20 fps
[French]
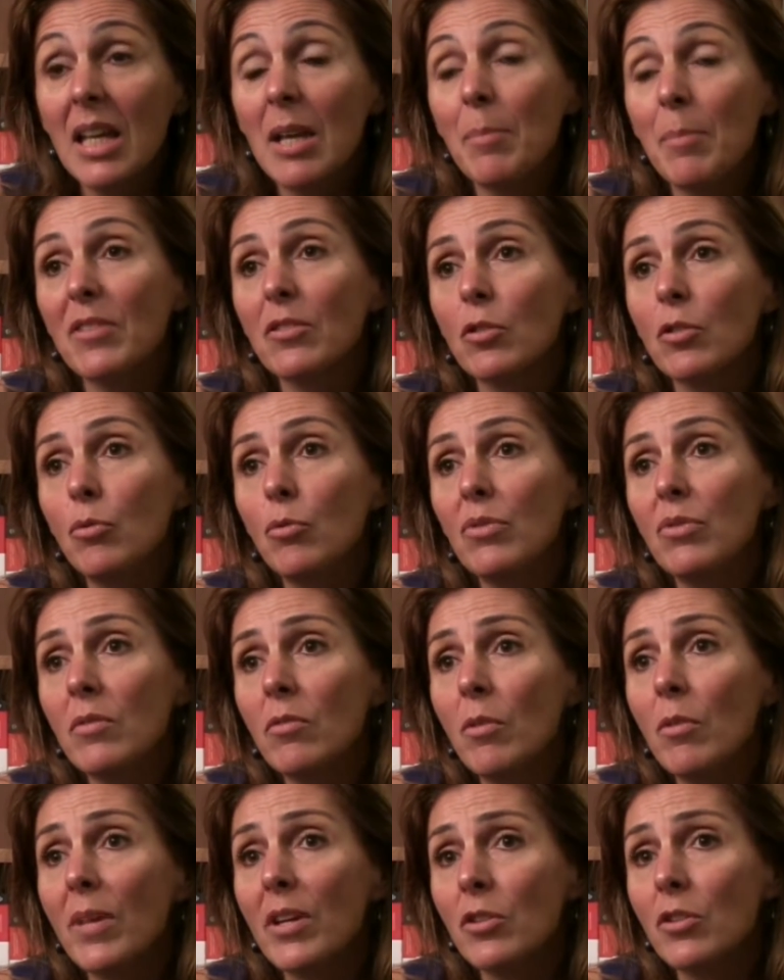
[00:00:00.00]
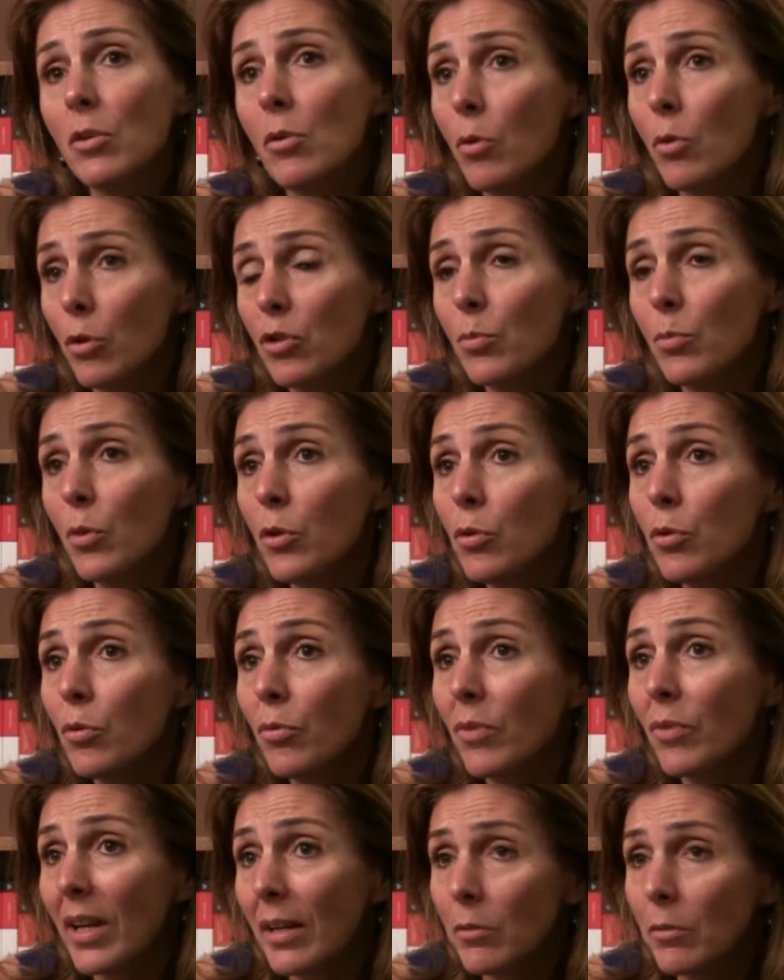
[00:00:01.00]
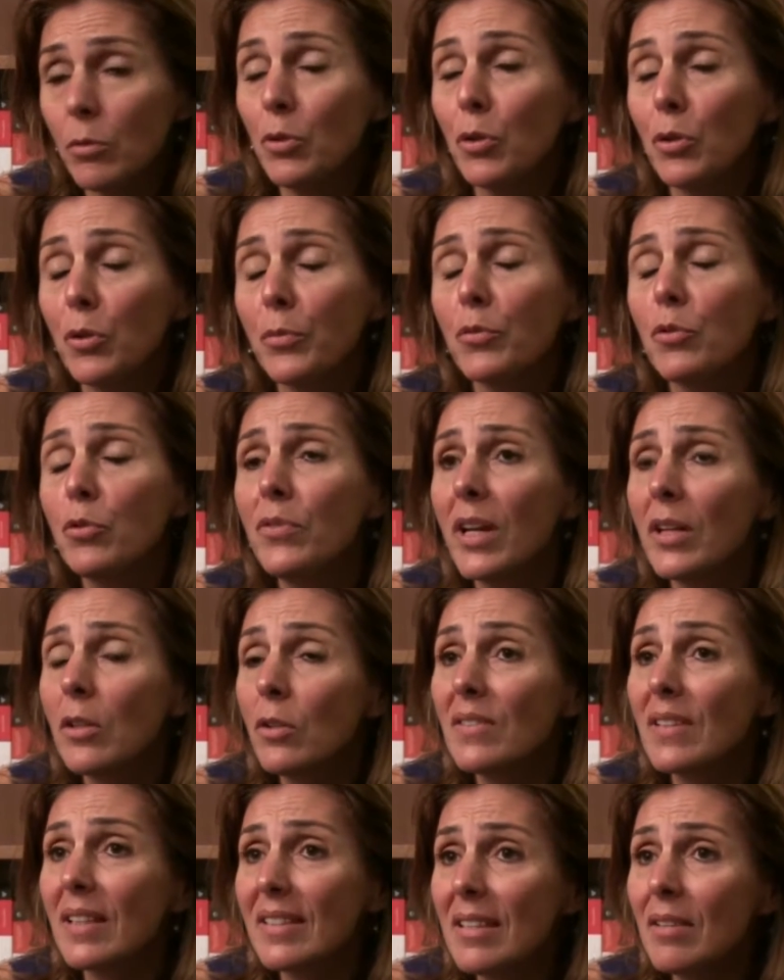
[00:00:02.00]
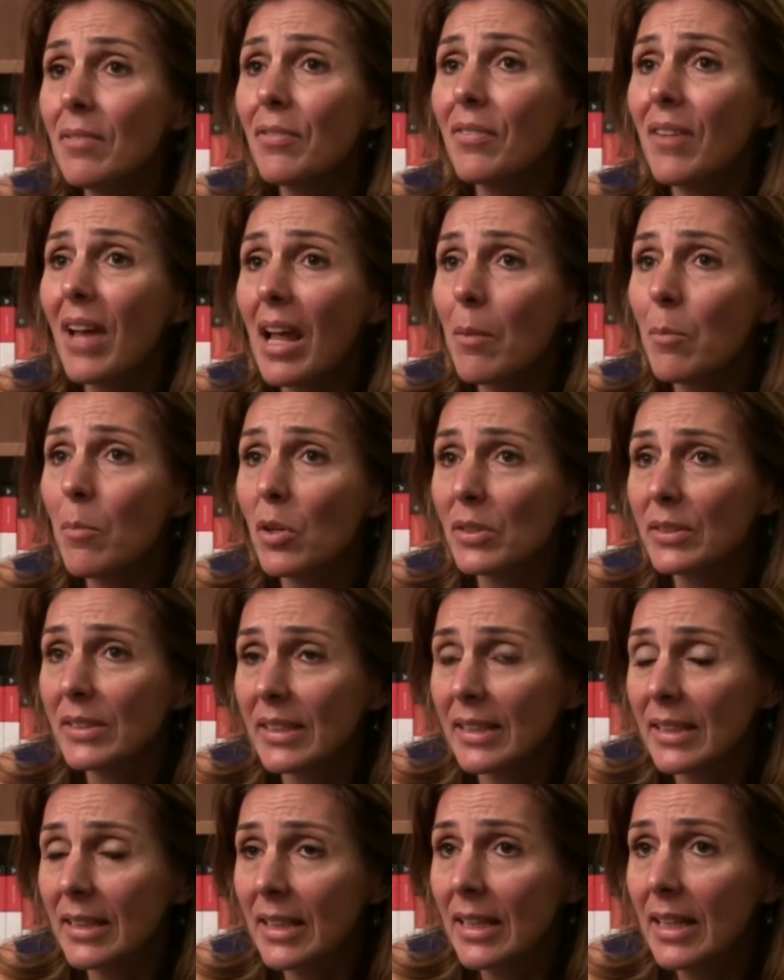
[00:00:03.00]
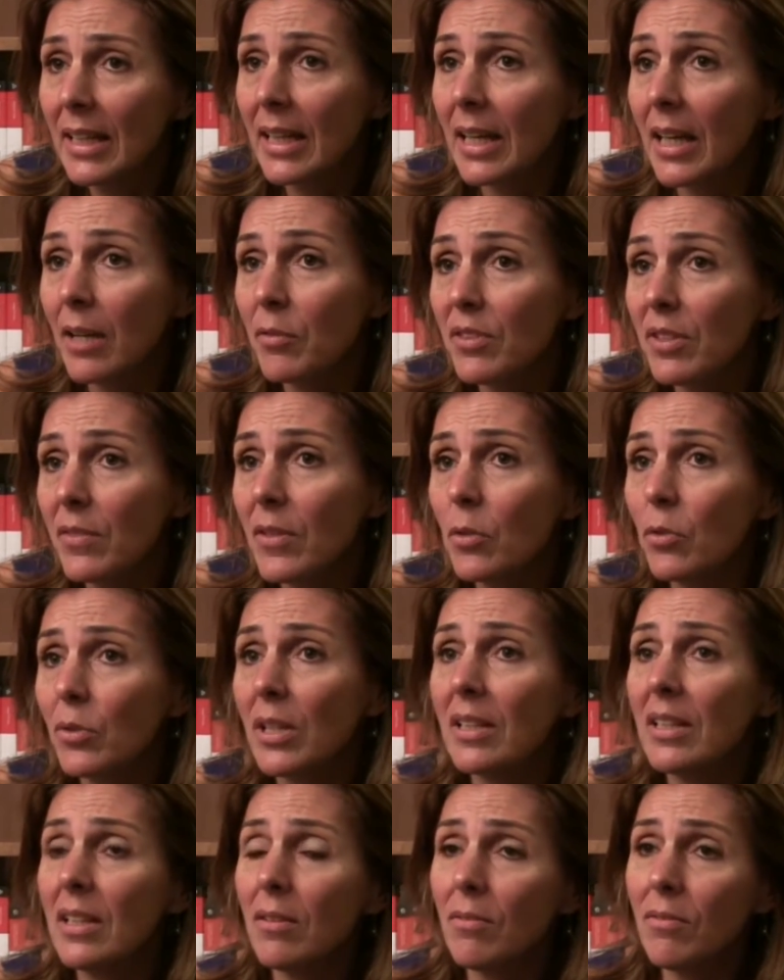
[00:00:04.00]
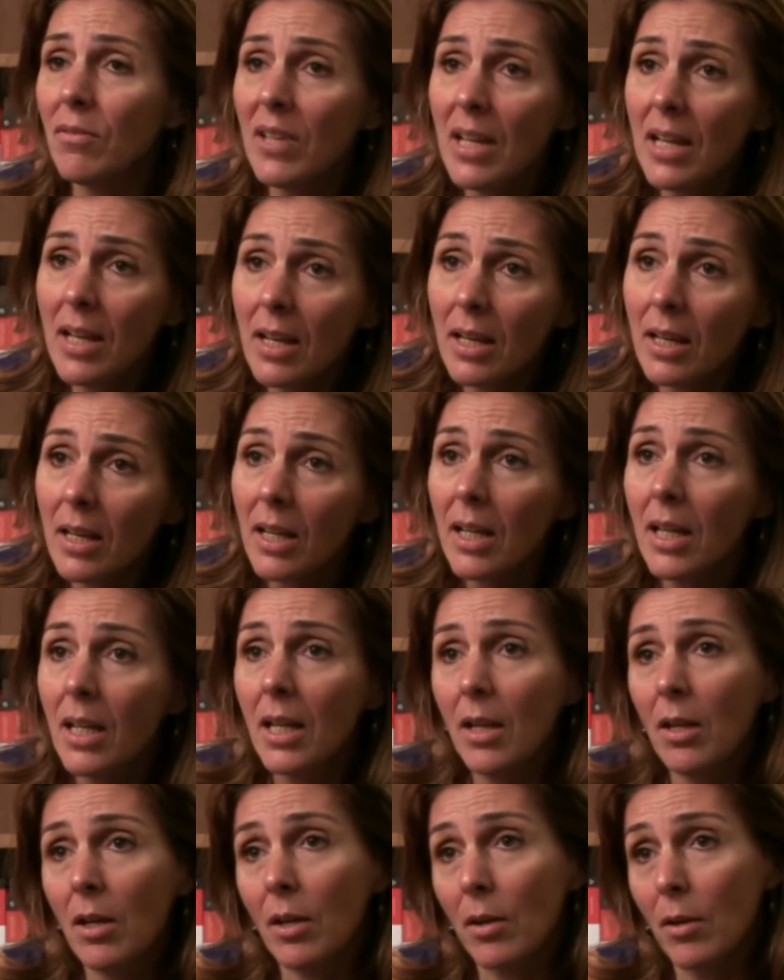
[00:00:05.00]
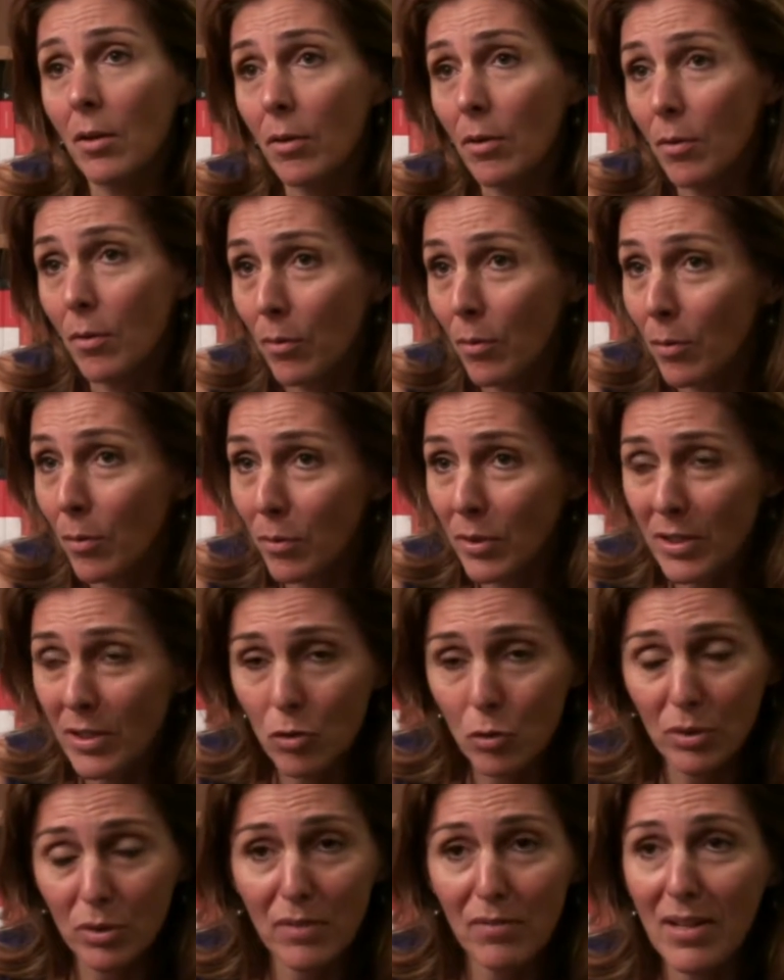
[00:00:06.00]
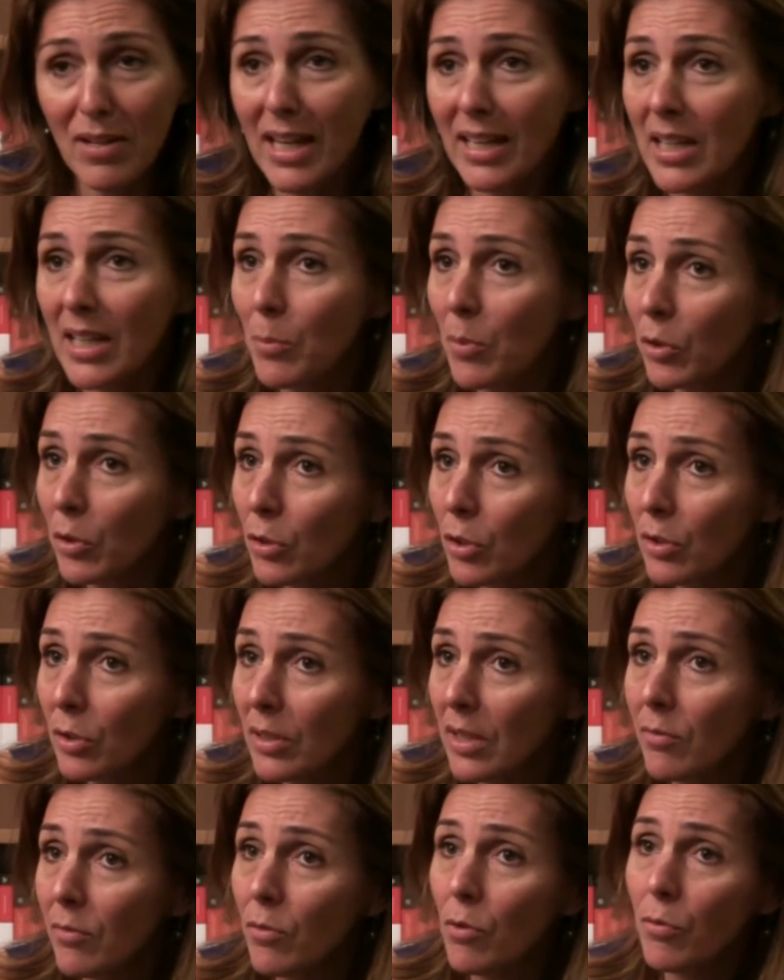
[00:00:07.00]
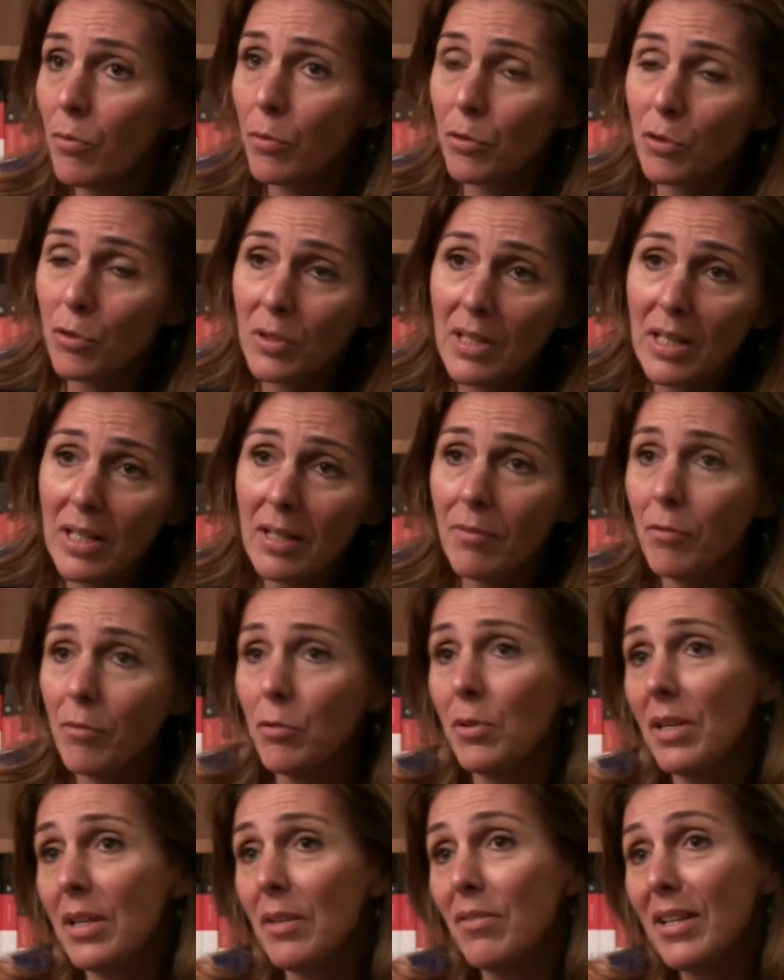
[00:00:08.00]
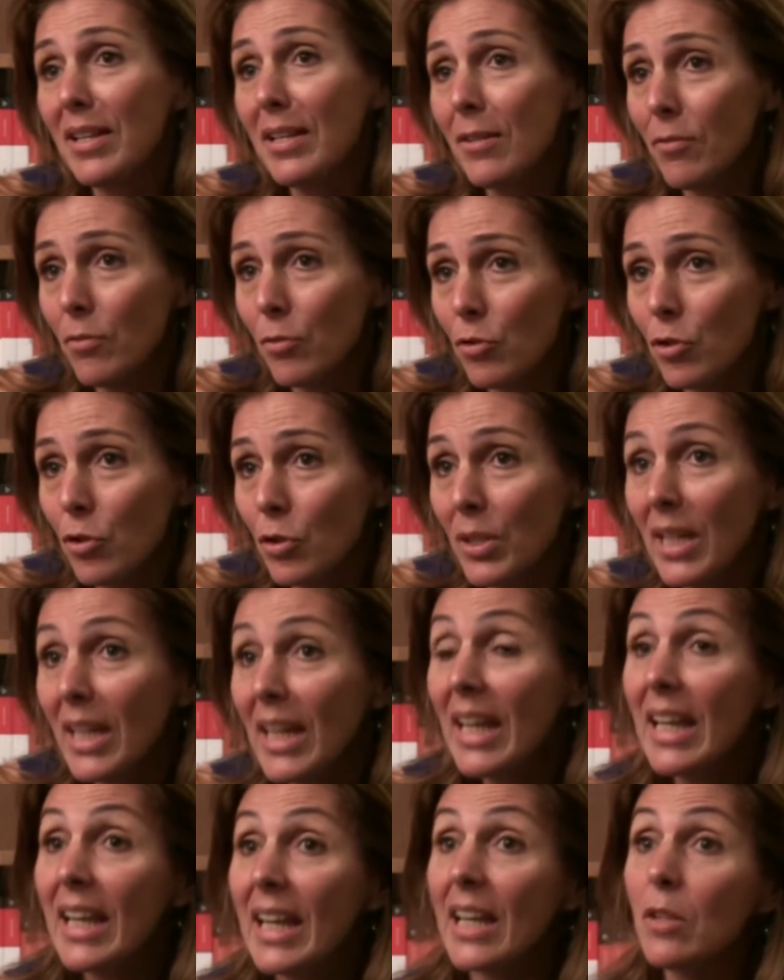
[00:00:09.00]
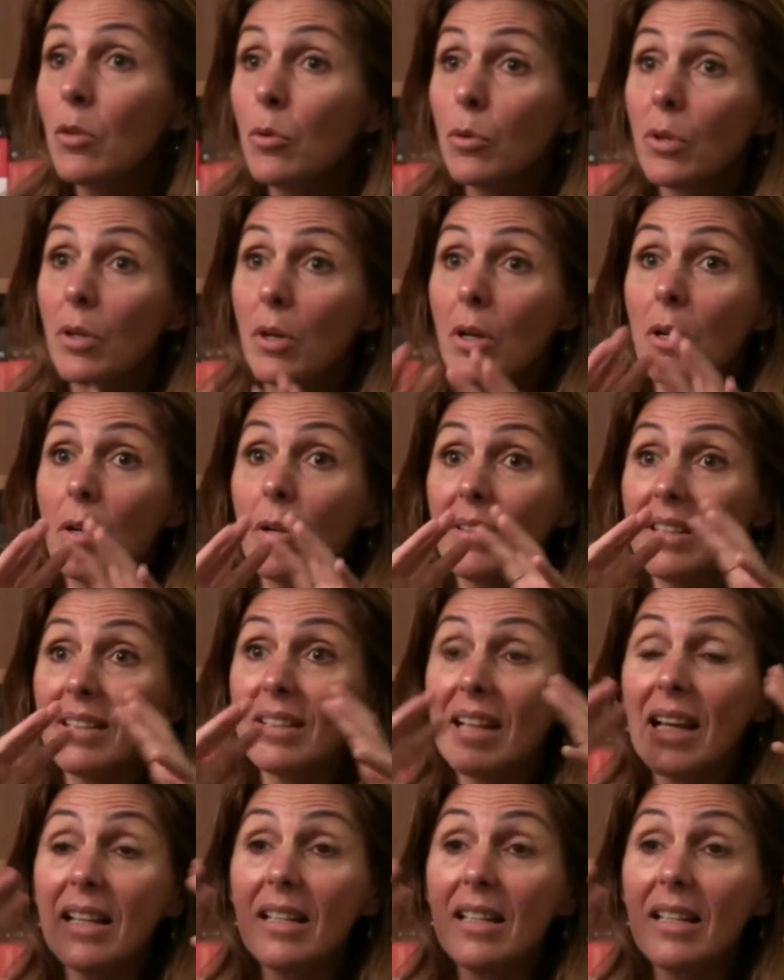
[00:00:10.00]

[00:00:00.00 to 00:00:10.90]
parce que nous avons malheureusement une, une gouvernance assez fragmentée. Hein, vous savez qu'on a des villes euh, qui sont des villes indépendantes, les villes fusionnées, les, villes défusionnées. Et donc c'est très